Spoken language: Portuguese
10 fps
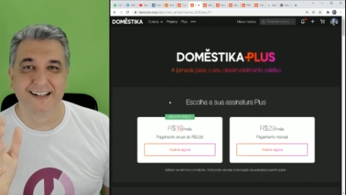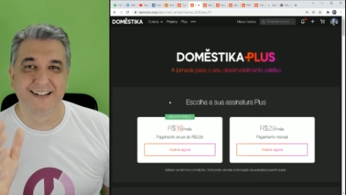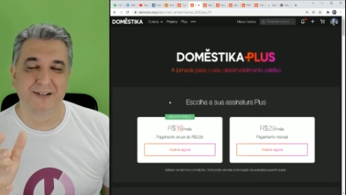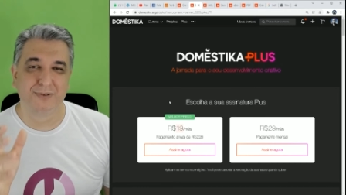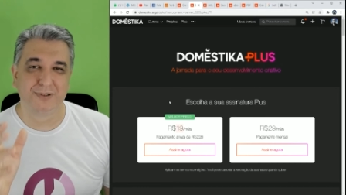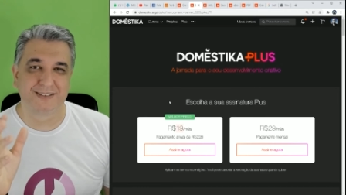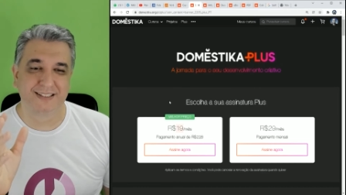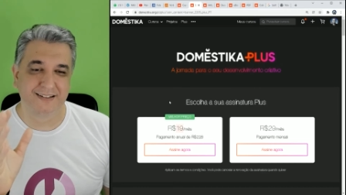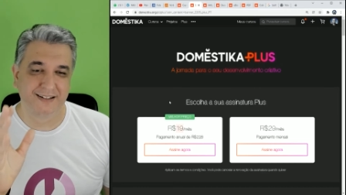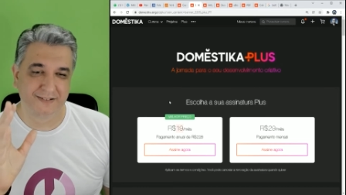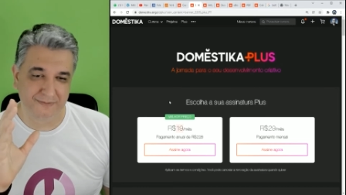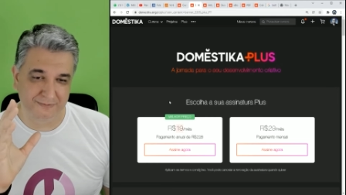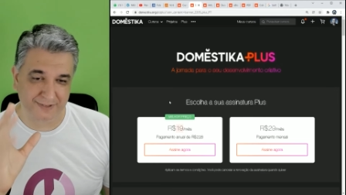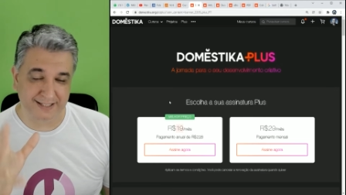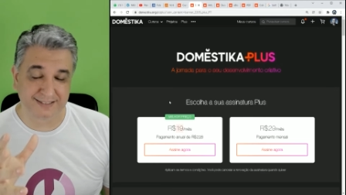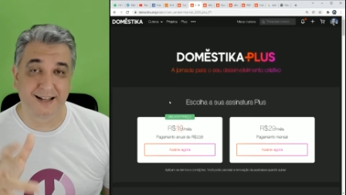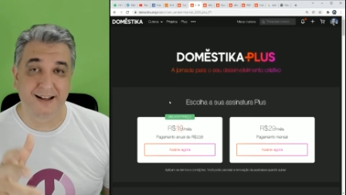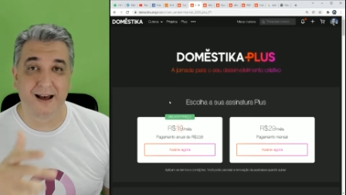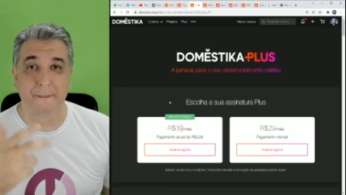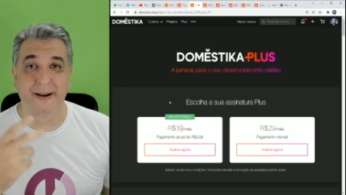Que você vai
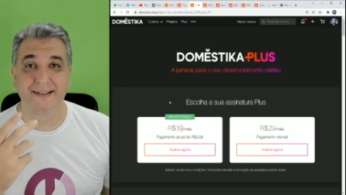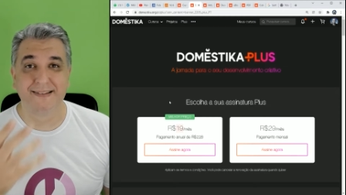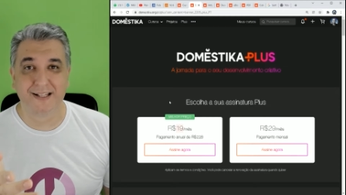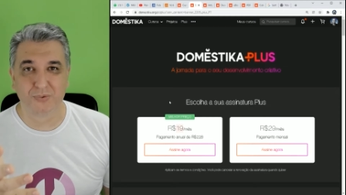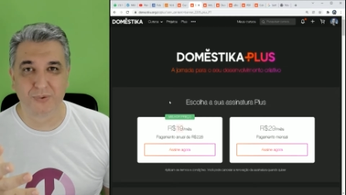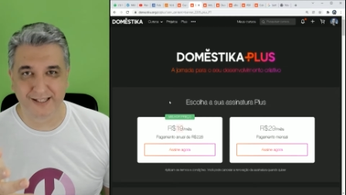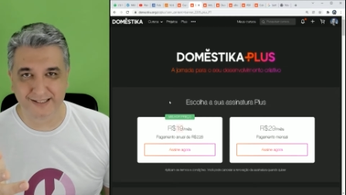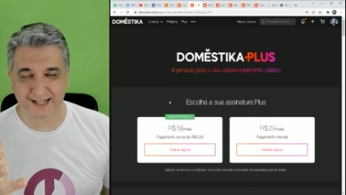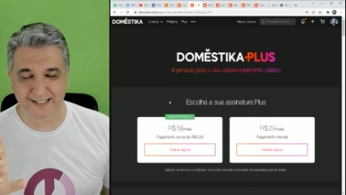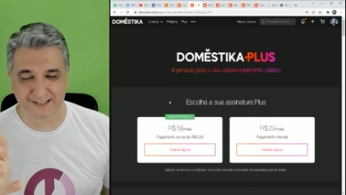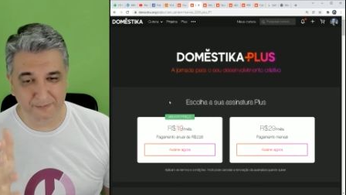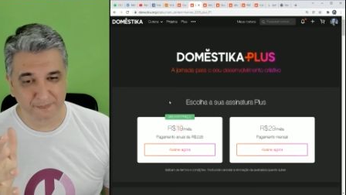estar aprendendo ainda, né? Então,